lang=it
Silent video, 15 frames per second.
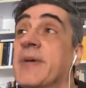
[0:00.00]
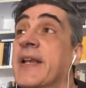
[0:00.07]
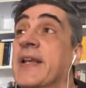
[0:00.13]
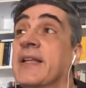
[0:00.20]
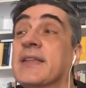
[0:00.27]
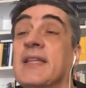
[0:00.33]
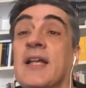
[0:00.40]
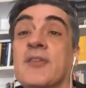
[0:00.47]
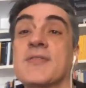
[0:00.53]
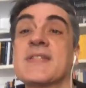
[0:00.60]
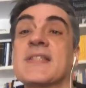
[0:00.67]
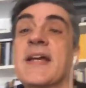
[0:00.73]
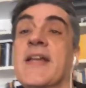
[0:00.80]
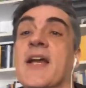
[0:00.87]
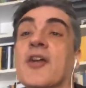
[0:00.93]
ma in realtà non
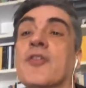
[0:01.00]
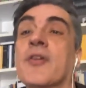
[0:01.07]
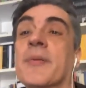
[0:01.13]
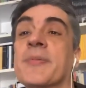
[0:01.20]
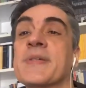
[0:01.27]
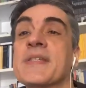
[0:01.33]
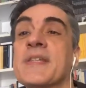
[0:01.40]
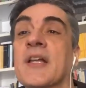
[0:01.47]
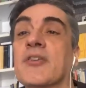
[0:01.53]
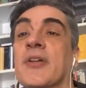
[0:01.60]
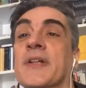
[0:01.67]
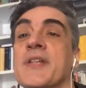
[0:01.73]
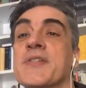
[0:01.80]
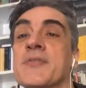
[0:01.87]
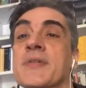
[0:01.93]
stai ancora
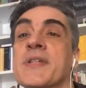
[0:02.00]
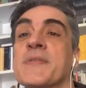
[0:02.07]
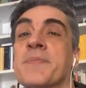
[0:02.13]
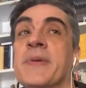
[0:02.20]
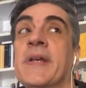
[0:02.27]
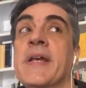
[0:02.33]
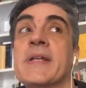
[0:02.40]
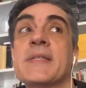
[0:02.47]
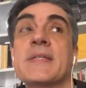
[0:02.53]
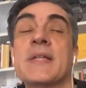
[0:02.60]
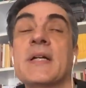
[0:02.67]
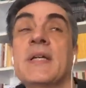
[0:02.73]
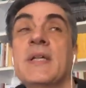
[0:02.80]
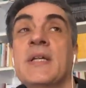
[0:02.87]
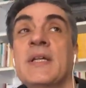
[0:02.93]
pensando a nessuna
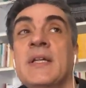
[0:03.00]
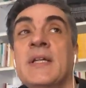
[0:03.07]
esperienza.